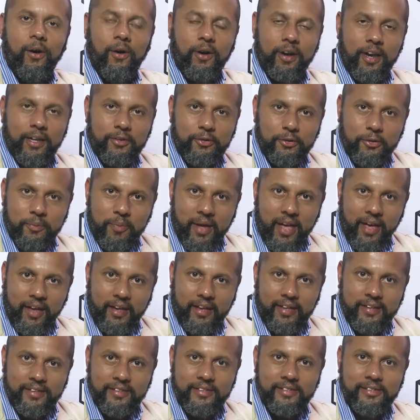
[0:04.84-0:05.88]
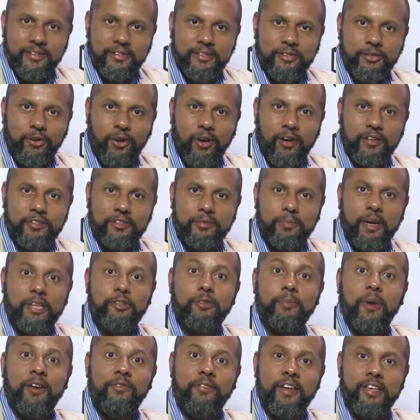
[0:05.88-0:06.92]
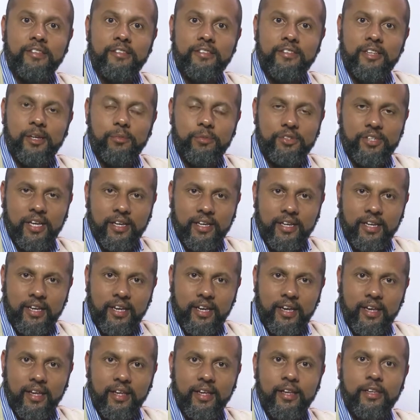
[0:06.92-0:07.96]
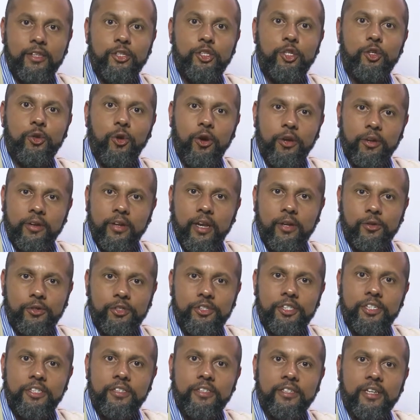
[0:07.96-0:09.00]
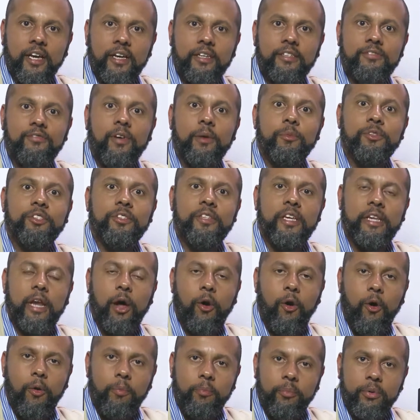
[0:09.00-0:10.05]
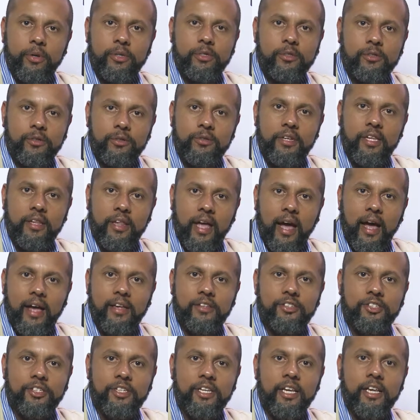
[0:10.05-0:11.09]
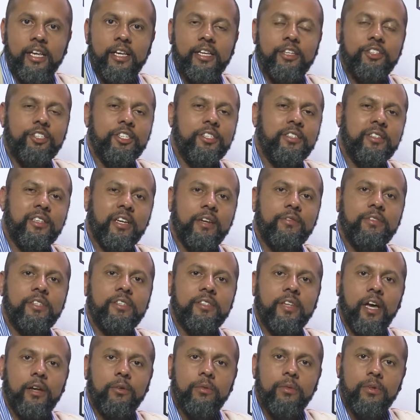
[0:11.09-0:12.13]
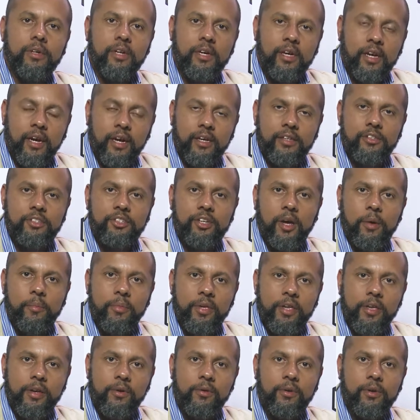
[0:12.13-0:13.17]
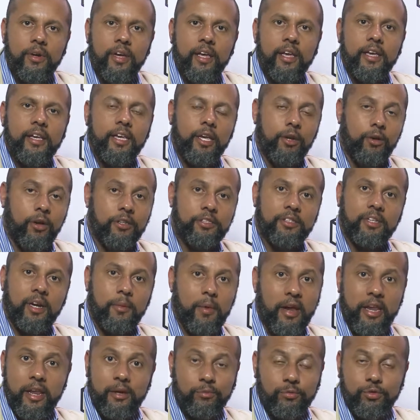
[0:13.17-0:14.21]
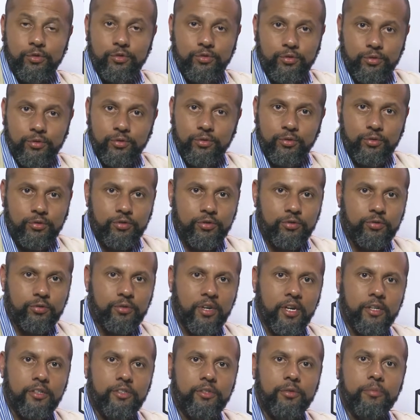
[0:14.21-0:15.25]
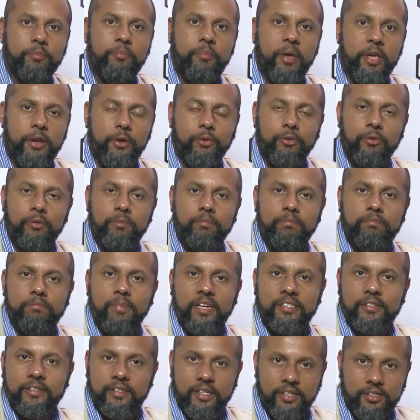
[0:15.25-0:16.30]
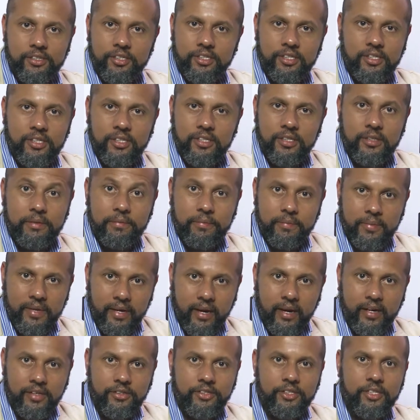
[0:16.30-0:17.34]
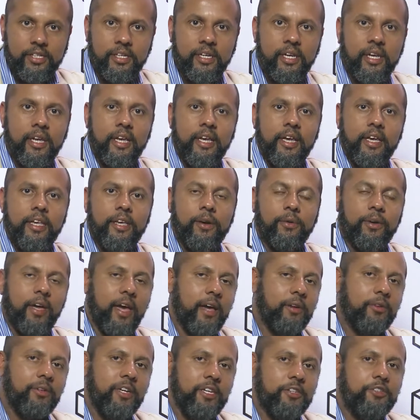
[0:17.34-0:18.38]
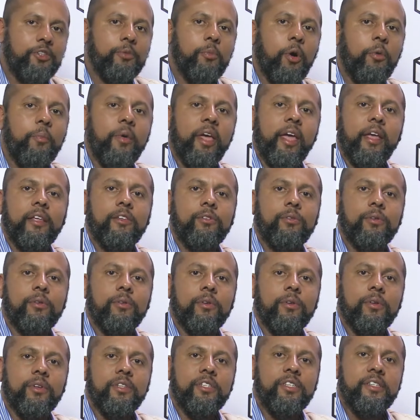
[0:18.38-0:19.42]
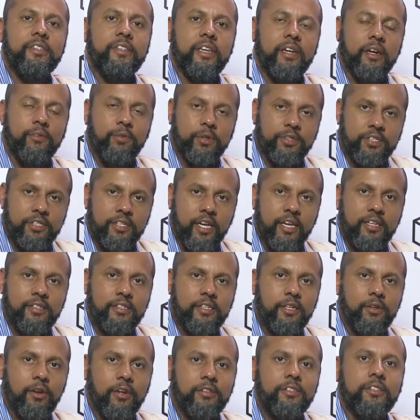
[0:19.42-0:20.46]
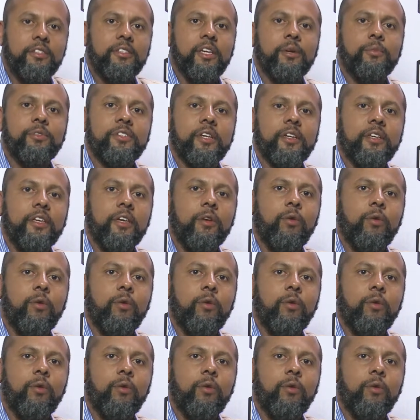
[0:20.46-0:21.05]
Olá, tudo bem? Nós mais uma vez estamos aqui de olho na logística e vamos ter a oportunidade de entrevistar um grande amigo que nós trabalhamos juntos durante um período bastante grande. E eu quero neste momento dizer a vocês que nós estamos aqui